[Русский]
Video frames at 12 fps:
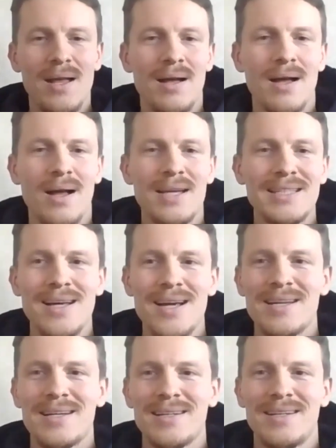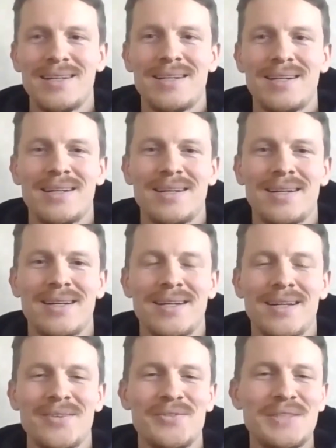Итак,
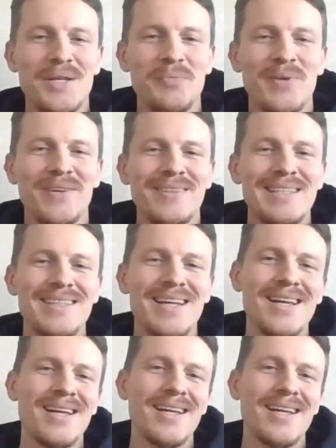всем привет.